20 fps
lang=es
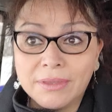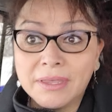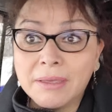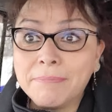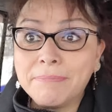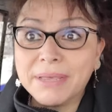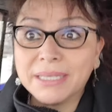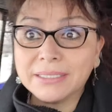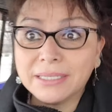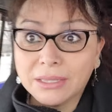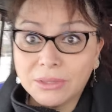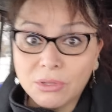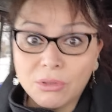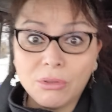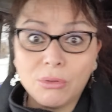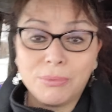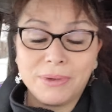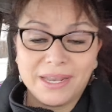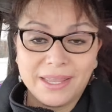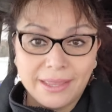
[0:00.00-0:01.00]
ya empieza
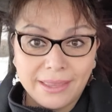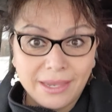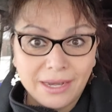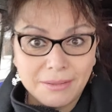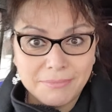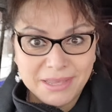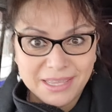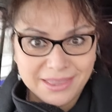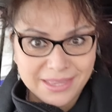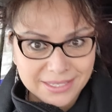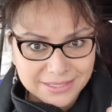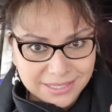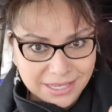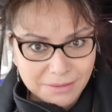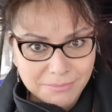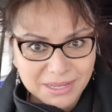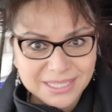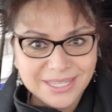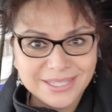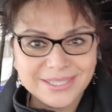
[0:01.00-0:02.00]
todo verdaderamente a
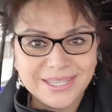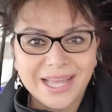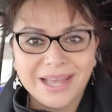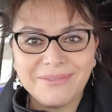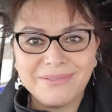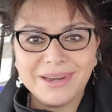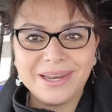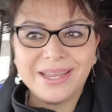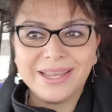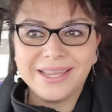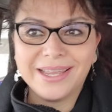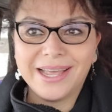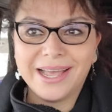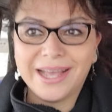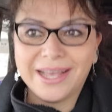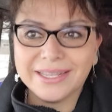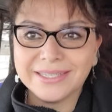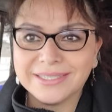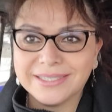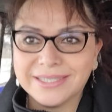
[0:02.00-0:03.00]
estar más estable
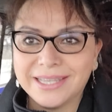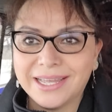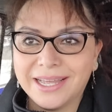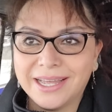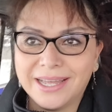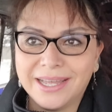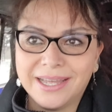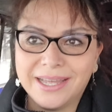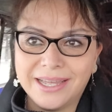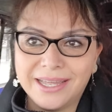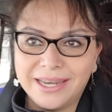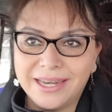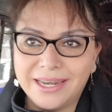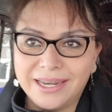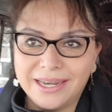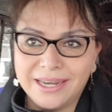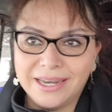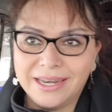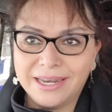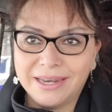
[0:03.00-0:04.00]
hasta
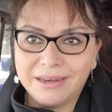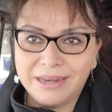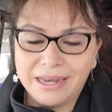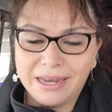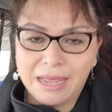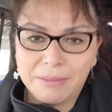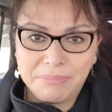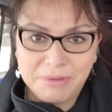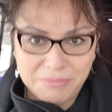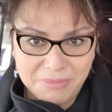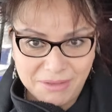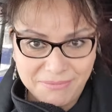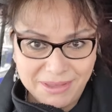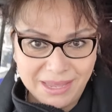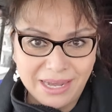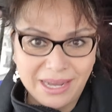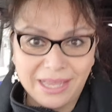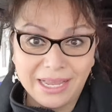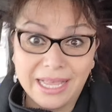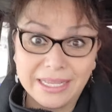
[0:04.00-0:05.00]
la
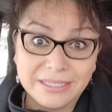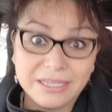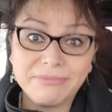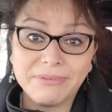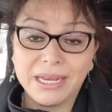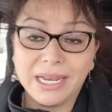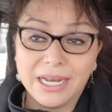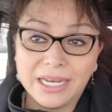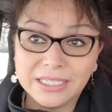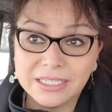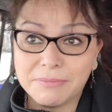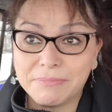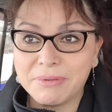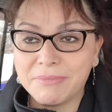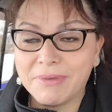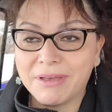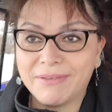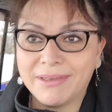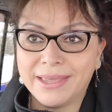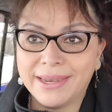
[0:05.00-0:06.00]
primavera, casi a finales de
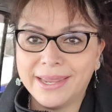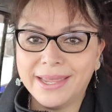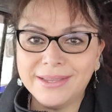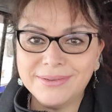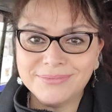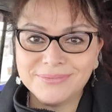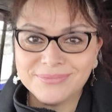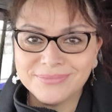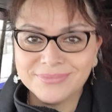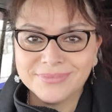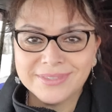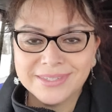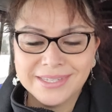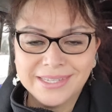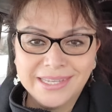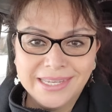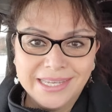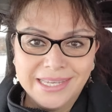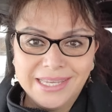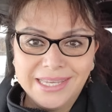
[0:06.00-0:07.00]
primavera.
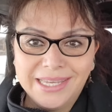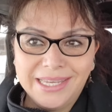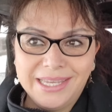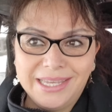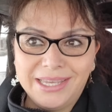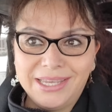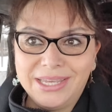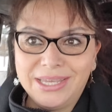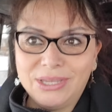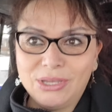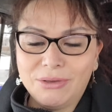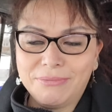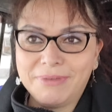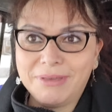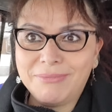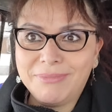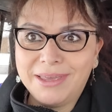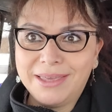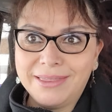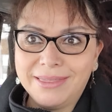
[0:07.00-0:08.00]
Y
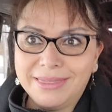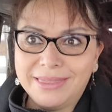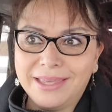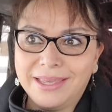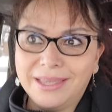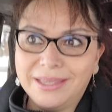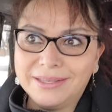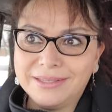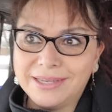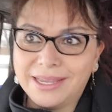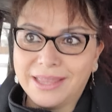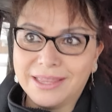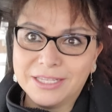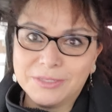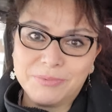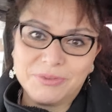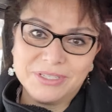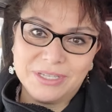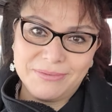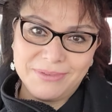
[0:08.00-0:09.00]
obviamente ya
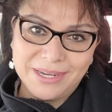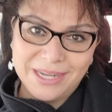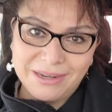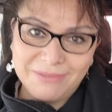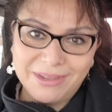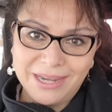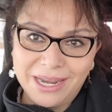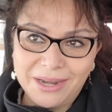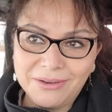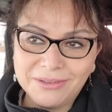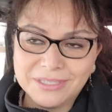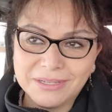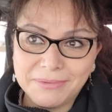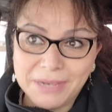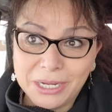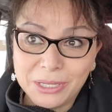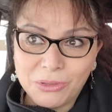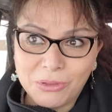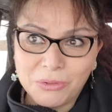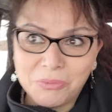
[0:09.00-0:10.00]
después se viene el verano, se
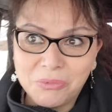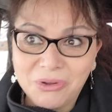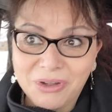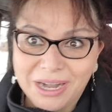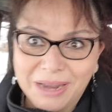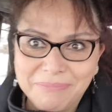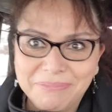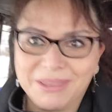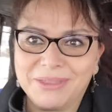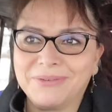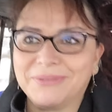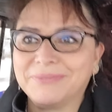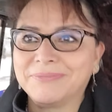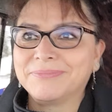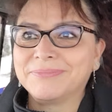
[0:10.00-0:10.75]
viene todo muy rápido.